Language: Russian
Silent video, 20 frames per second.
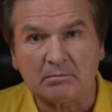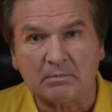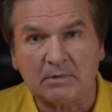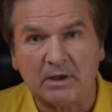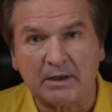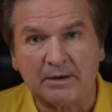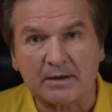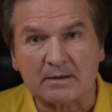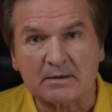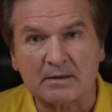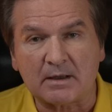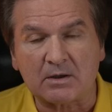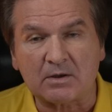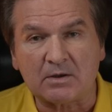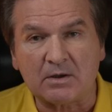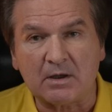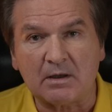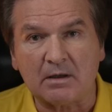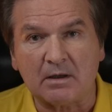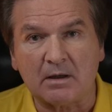для
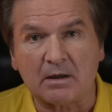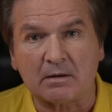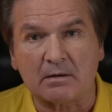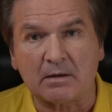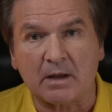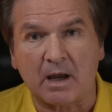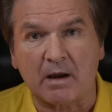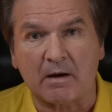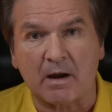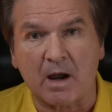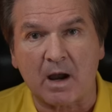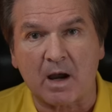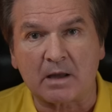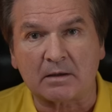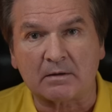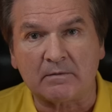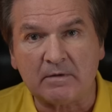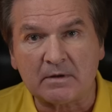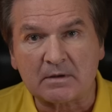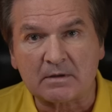назначения на
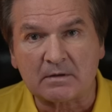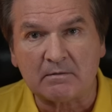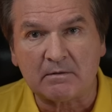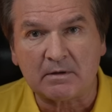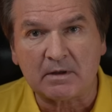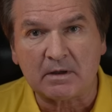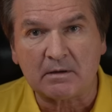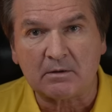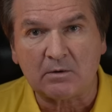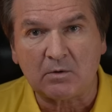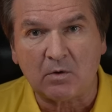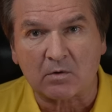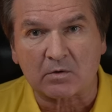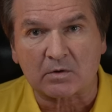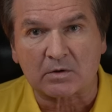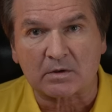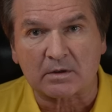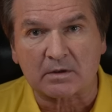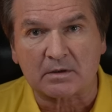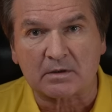ответственные
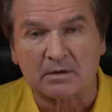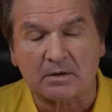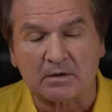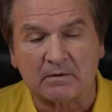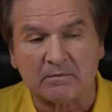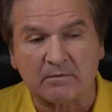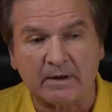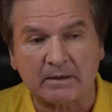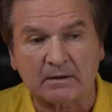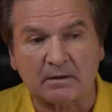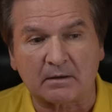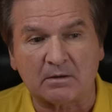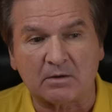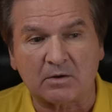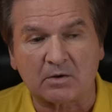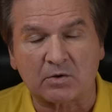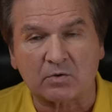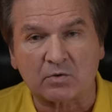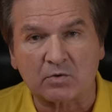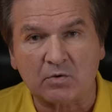должности в этот
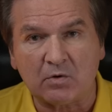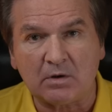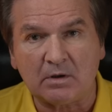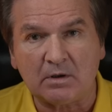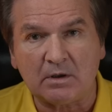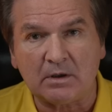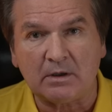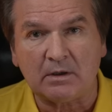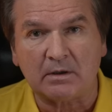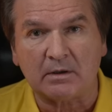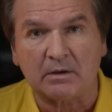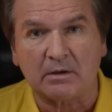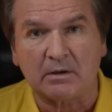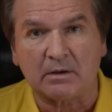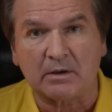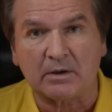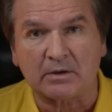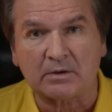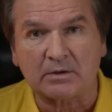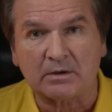тяжелый,
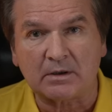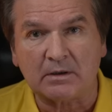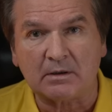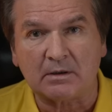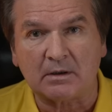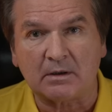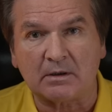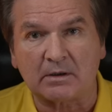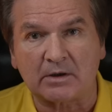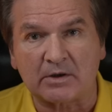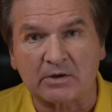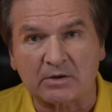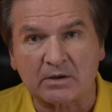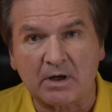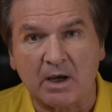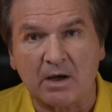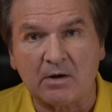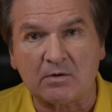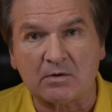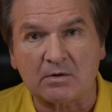решитель,
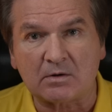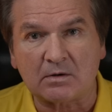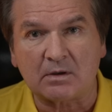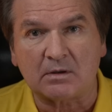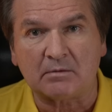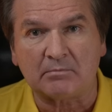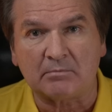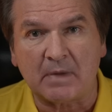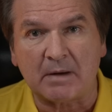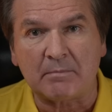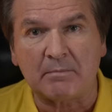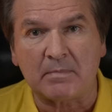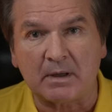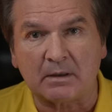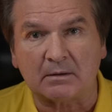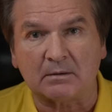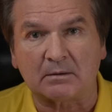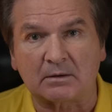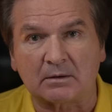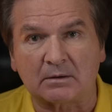решающий
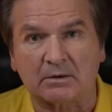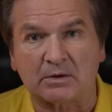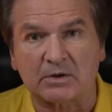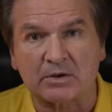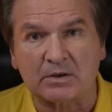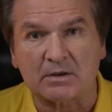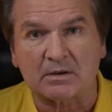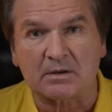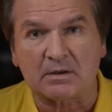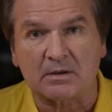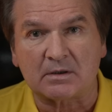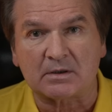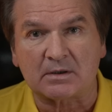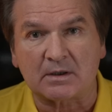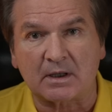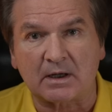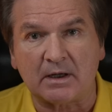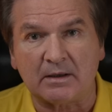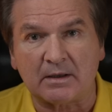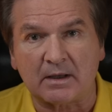момент жизни
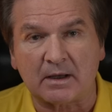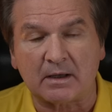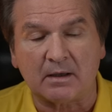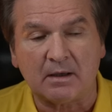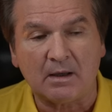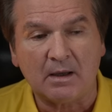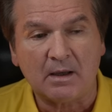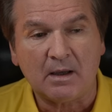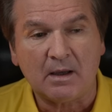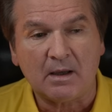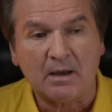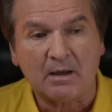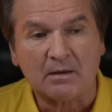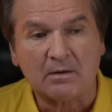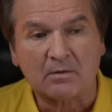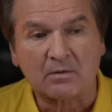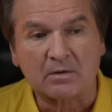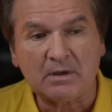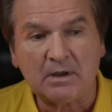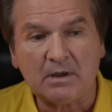страны.
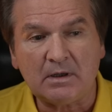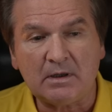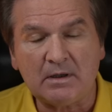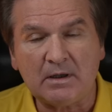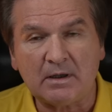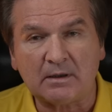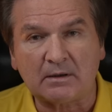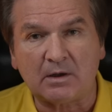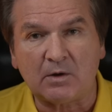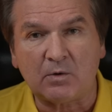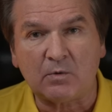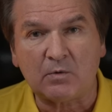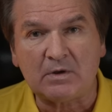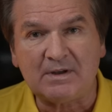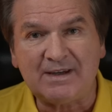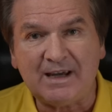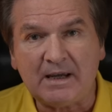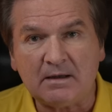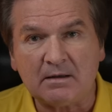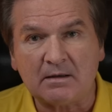Неужели нет
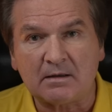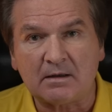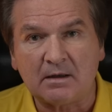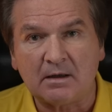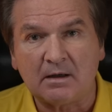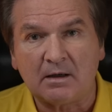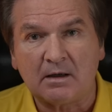людей,